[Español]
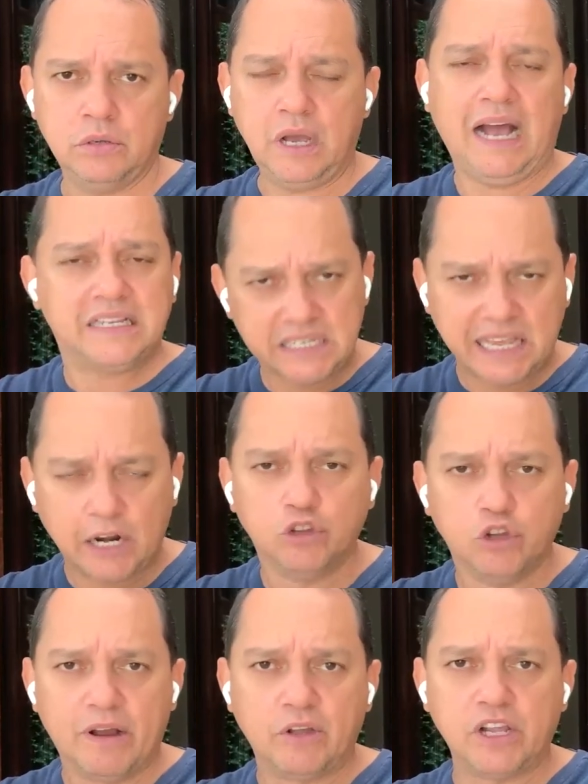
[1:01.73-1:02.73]
Así están los
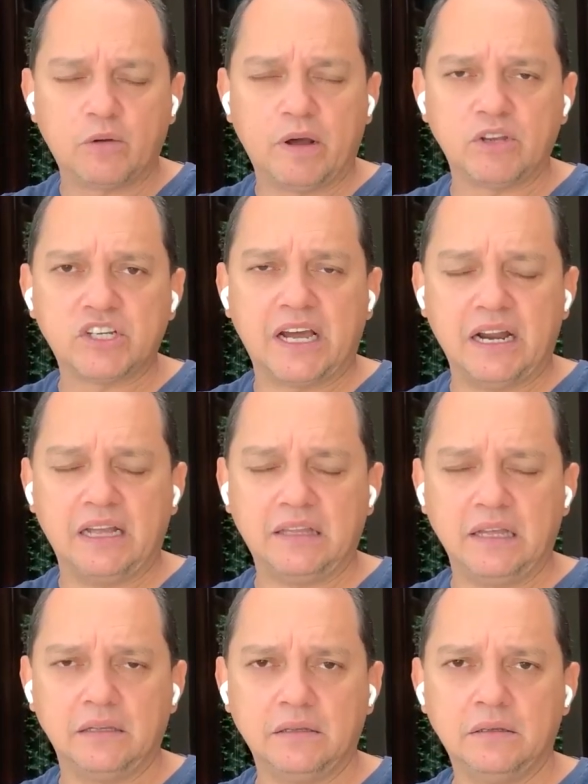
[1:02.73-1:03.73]
números del cuadro escarlata.
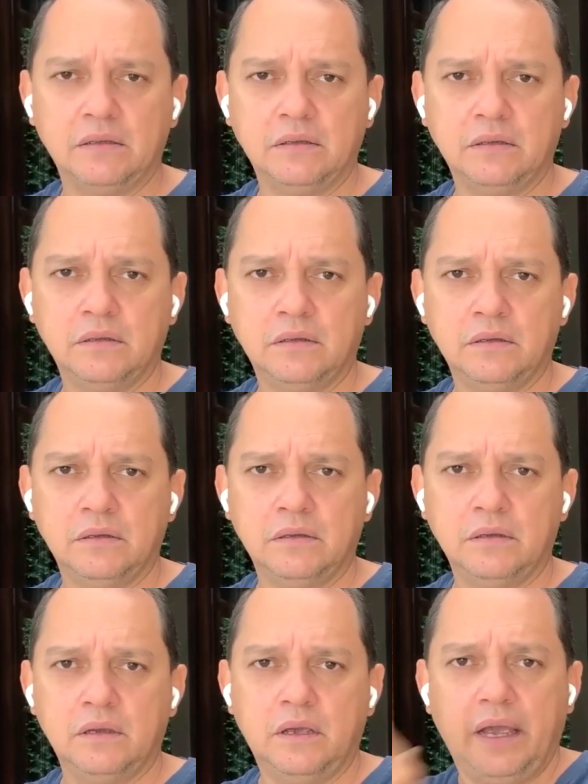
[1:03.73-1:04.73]

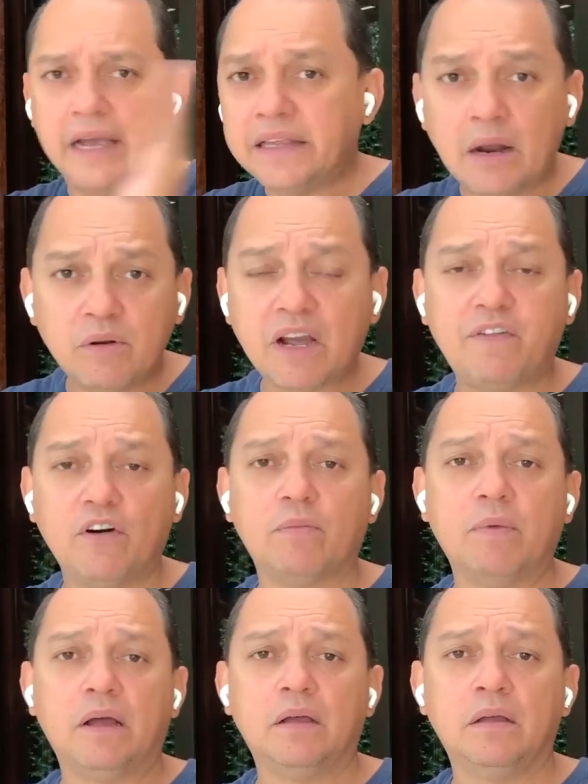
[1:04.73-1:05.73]
Es de la única
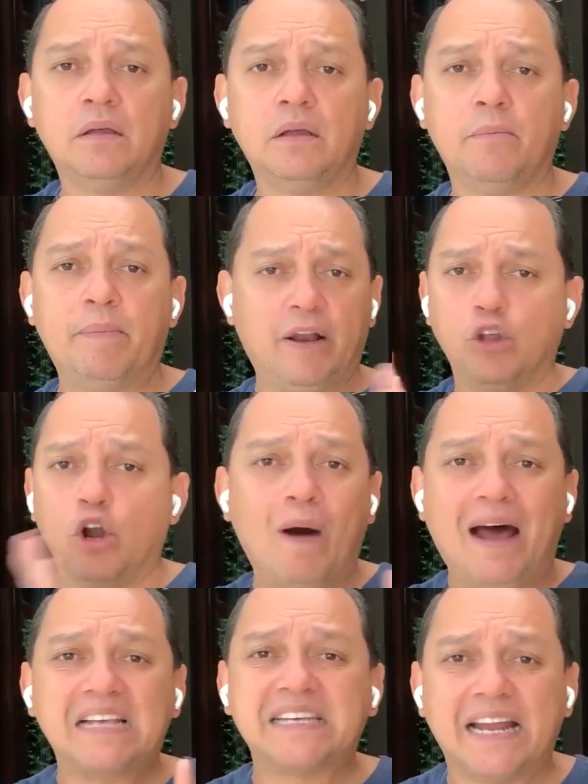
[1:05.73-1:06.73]
forma. Pero no lo
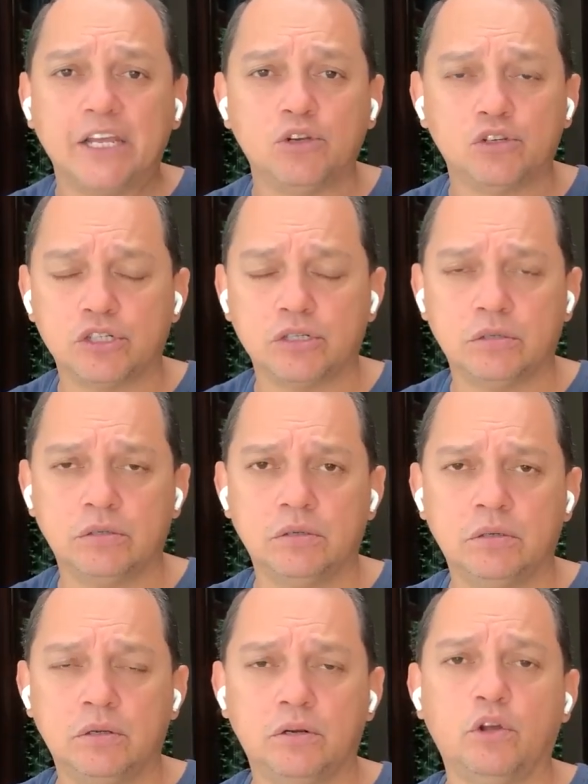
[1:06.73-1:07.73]
van a hacer ellos.
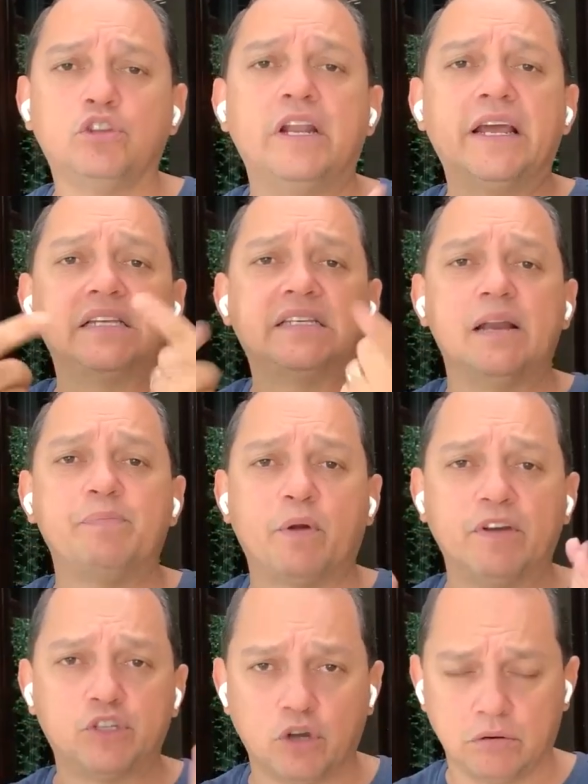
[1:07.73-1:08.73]
Lo tiene que hacer el
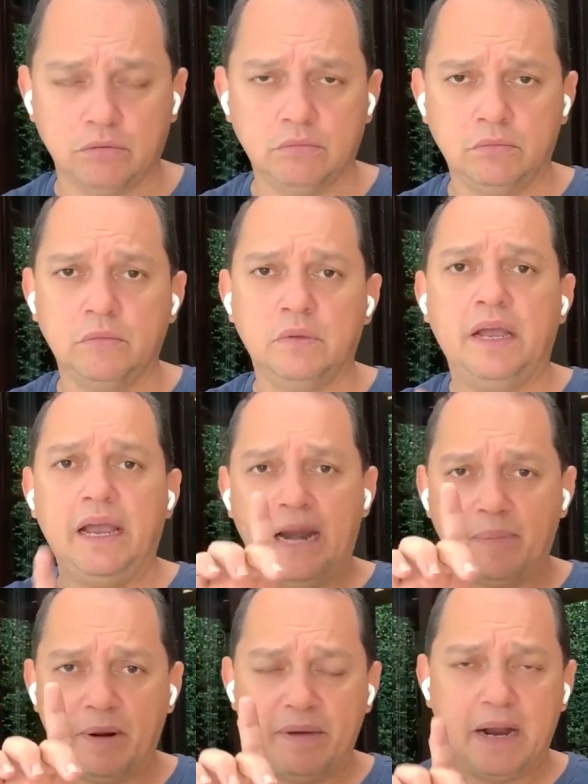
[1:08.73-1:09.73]
profesor. Es
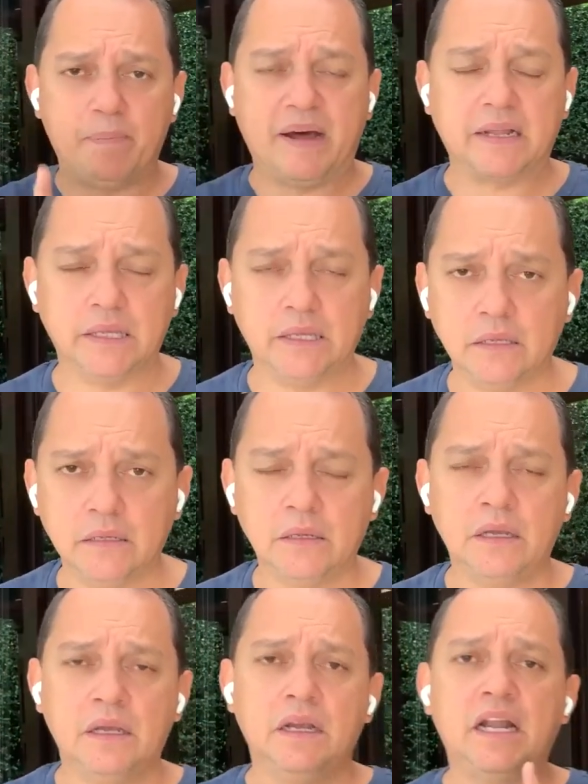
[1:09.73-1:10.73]
la primera parte.
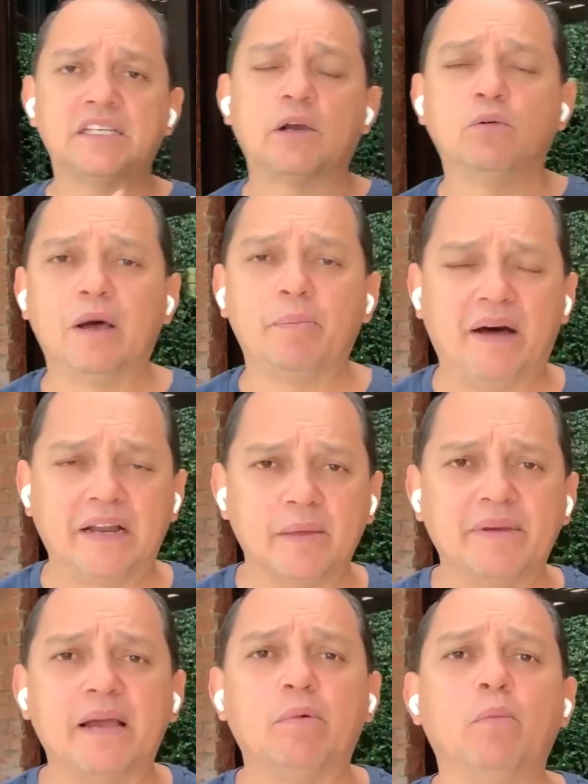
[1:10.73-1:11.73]
La segunda parte,
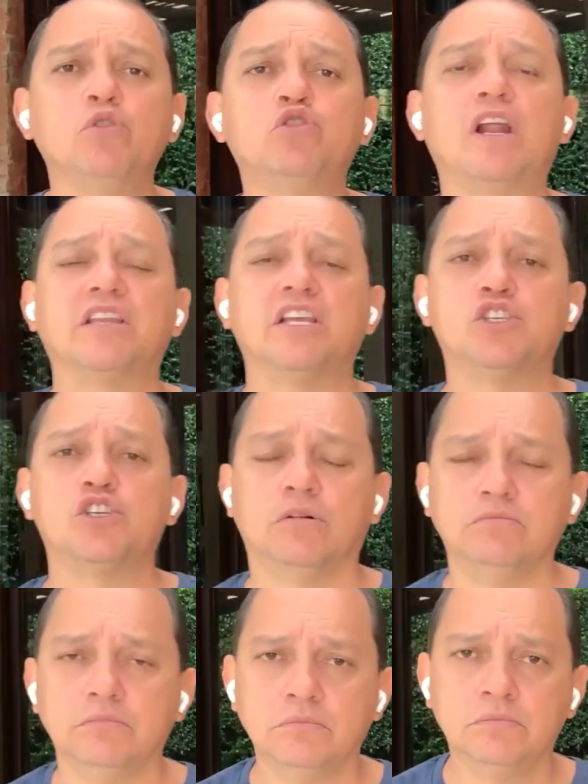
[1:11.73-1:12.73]
me llamó mucho la
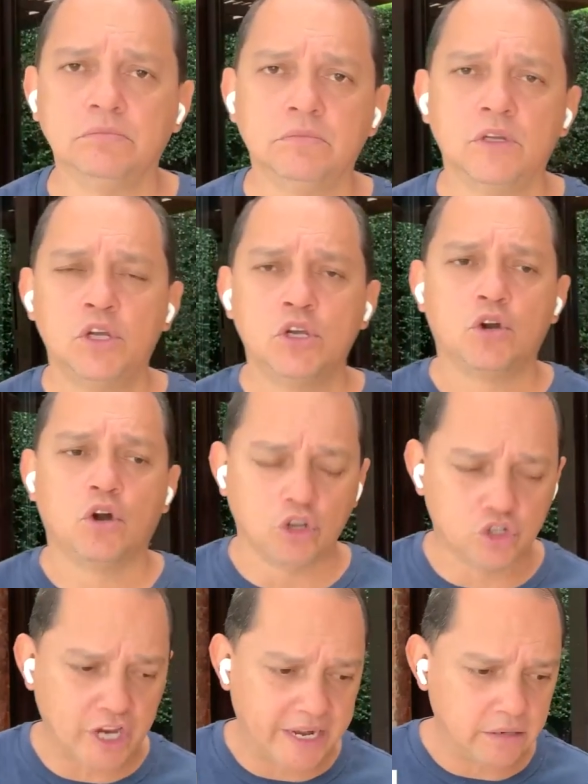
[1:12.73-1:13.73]
atención
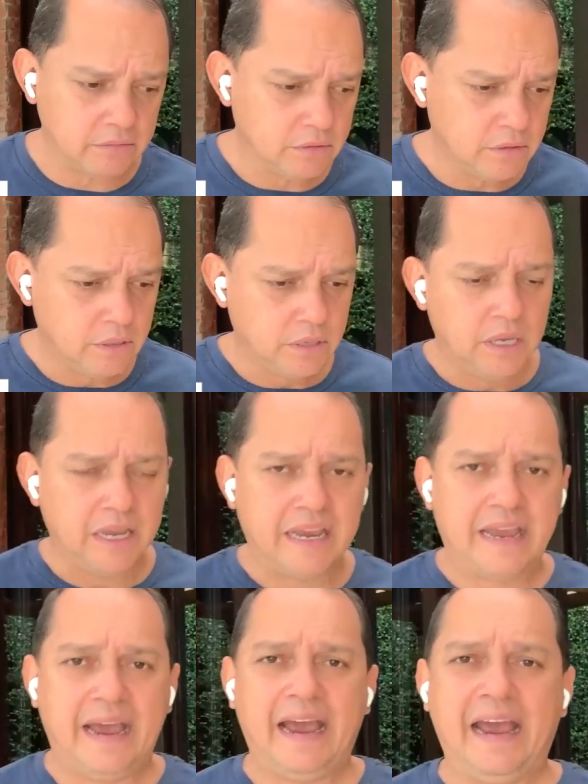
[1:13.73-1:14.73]
conocer
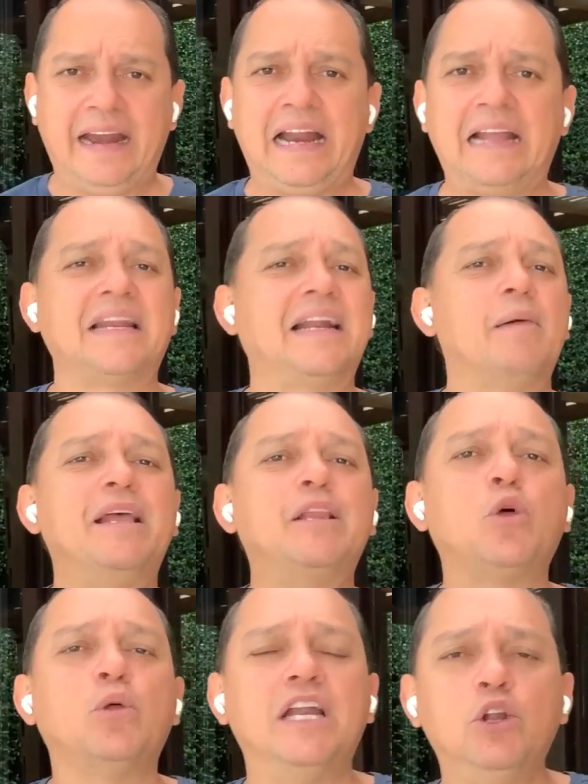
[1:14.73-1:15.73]
que en el
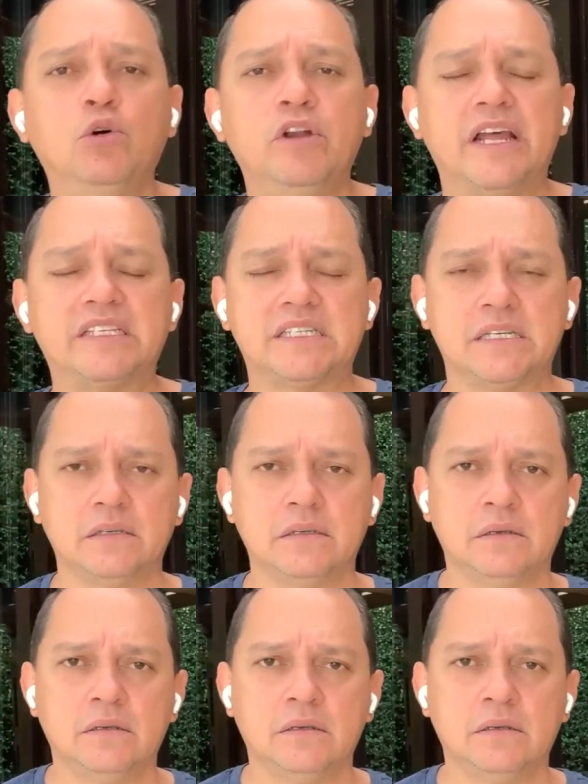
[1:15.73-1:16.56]
entrenamiento del lunes,